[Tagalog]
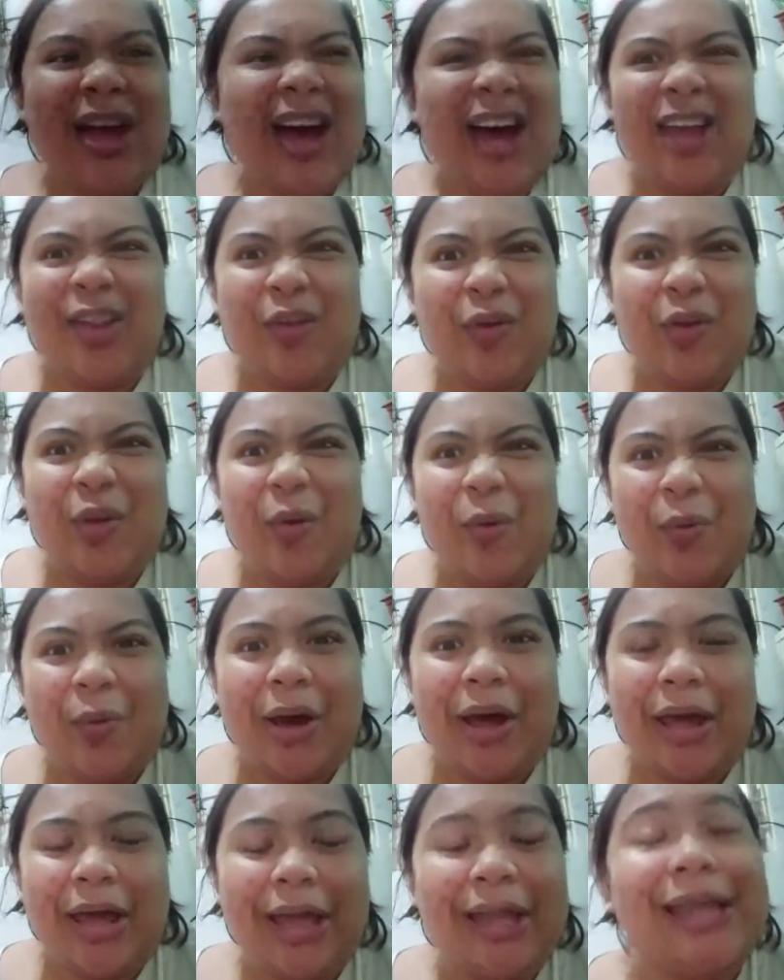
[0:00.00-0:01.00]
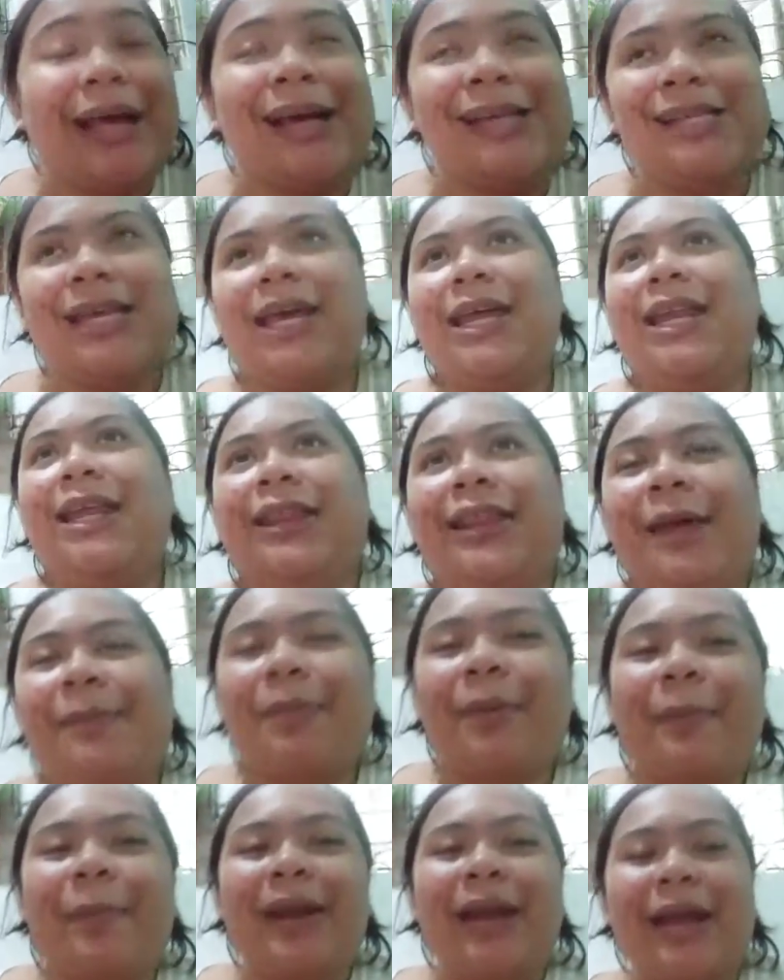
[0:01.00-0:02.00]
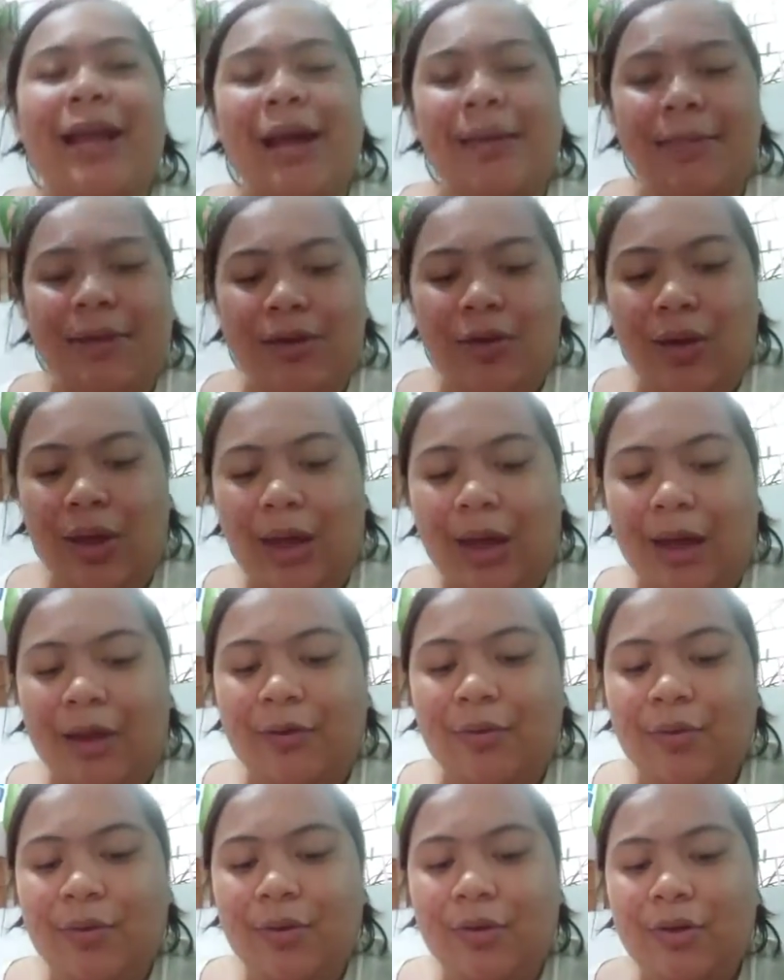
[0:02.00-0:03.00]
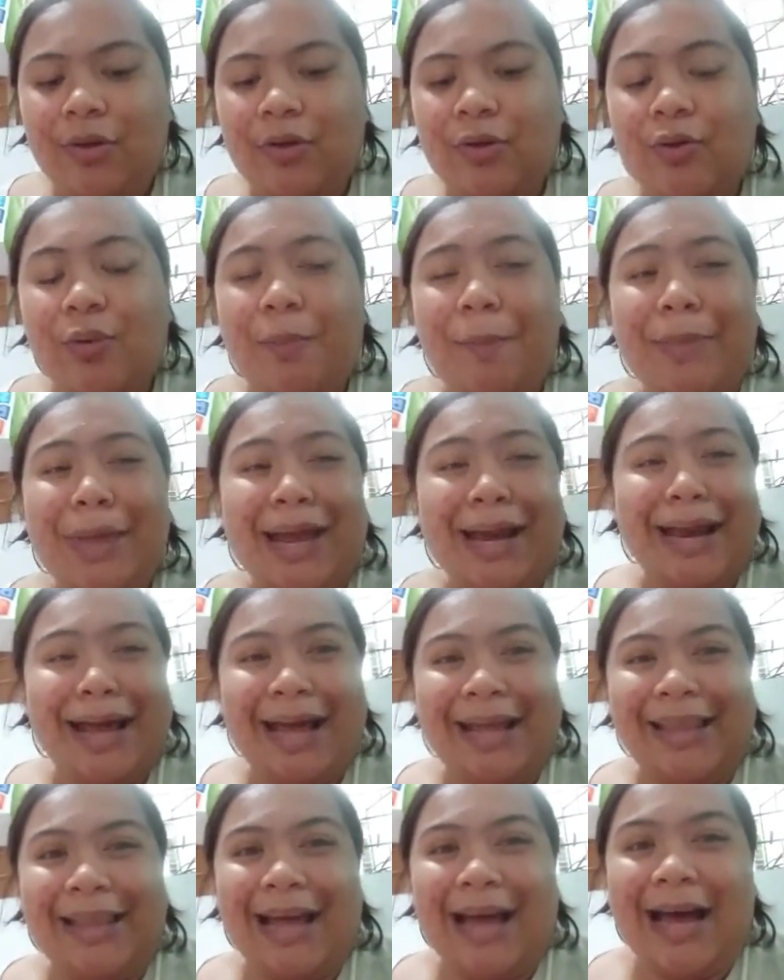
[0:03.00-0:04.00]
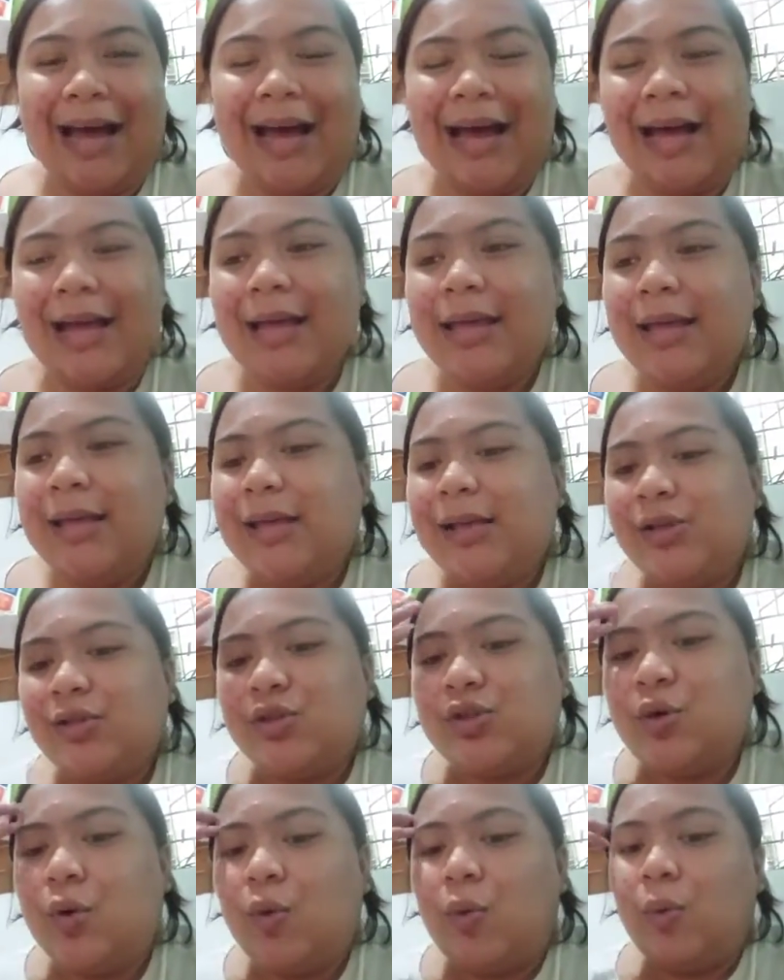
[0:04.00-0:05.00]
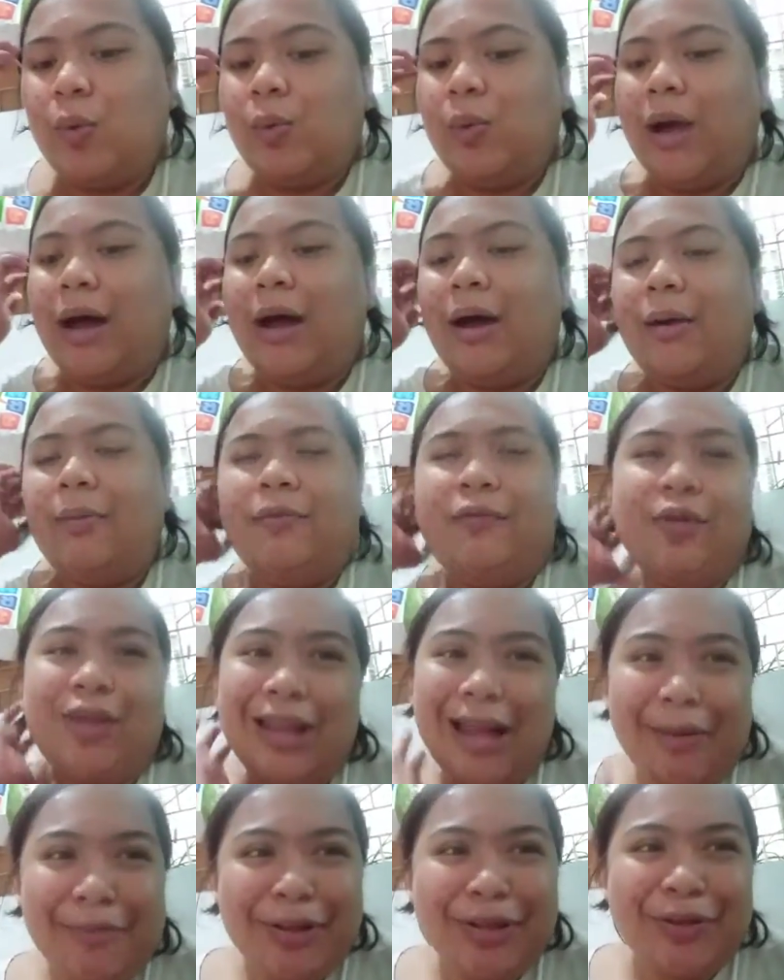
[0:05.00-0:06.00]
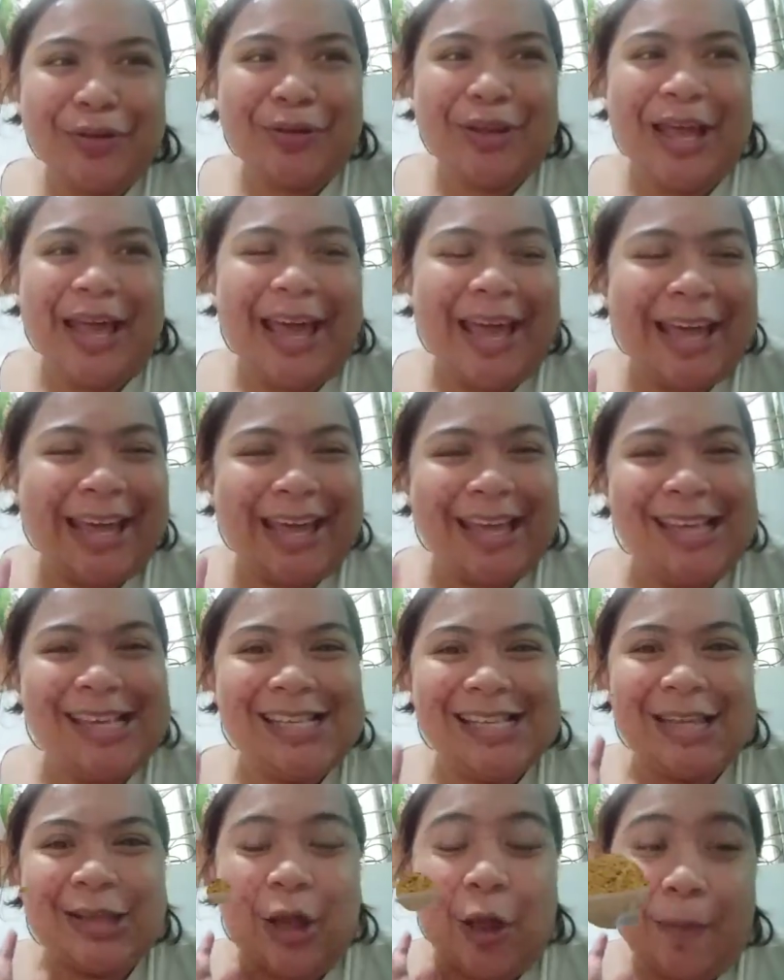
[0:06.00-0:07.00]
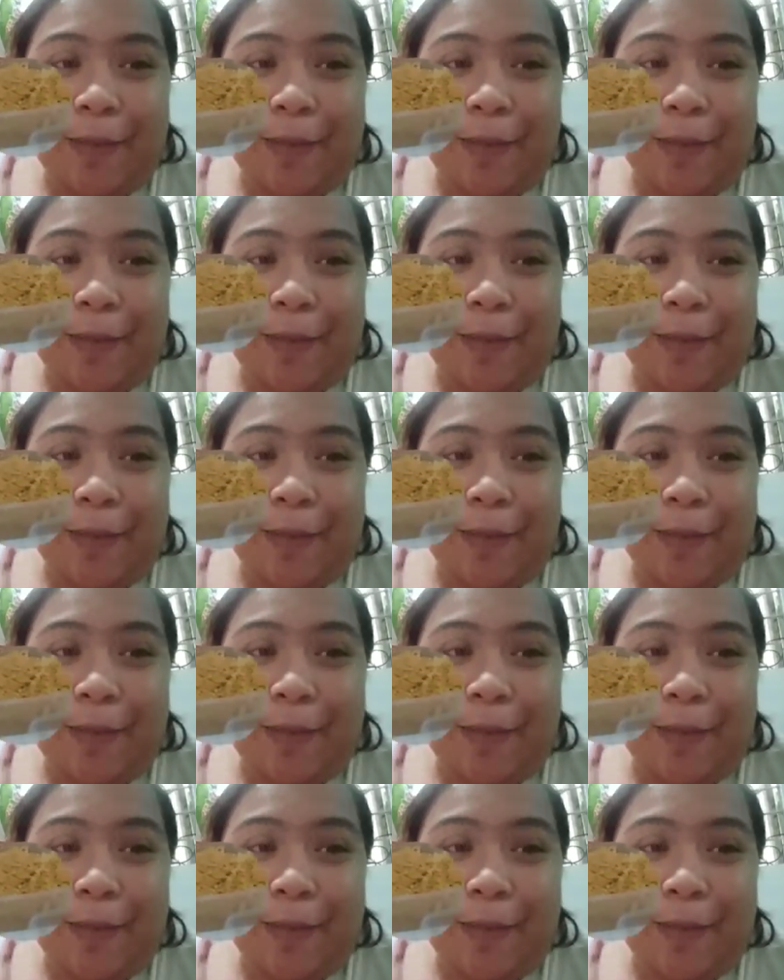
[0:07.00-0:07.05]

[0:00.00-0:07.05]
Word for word: I don't know why. Hindi kasi inintay pa pala namin yung, ano, yung lumpia nada. So, ang food namin today is, ito